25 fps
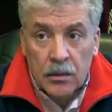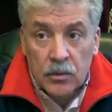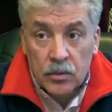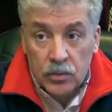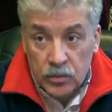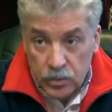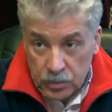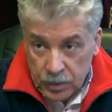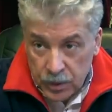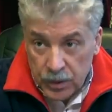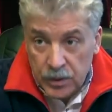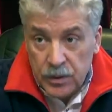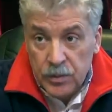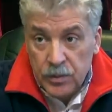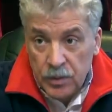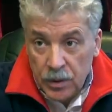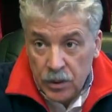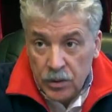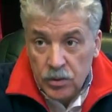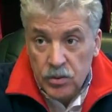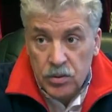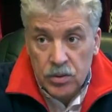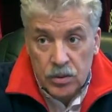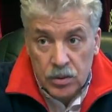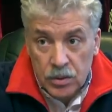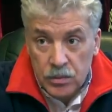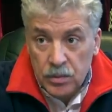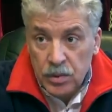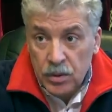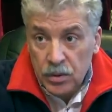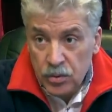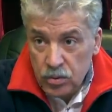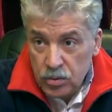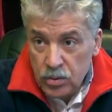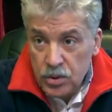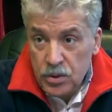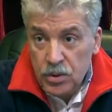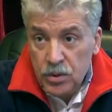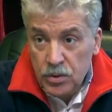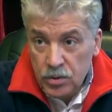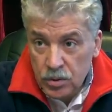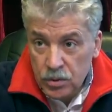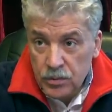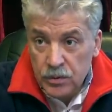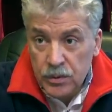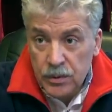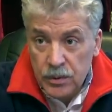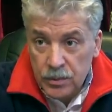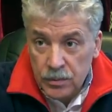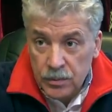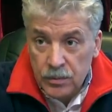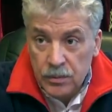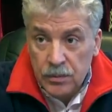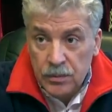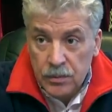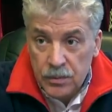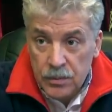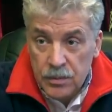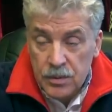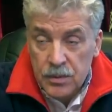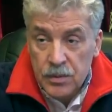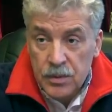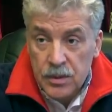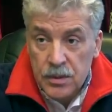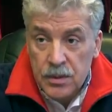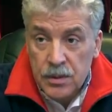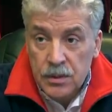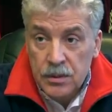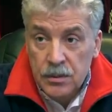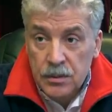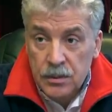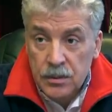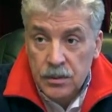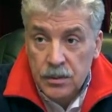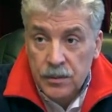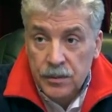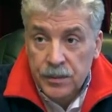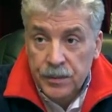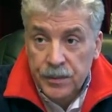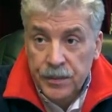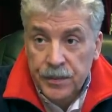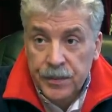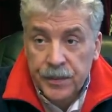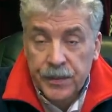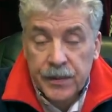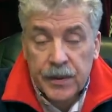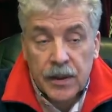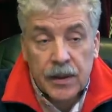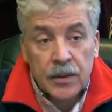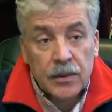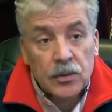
Ну, вот поэтому я говорю, что это был худший год в этом это дикие смысле. какие-то просто да.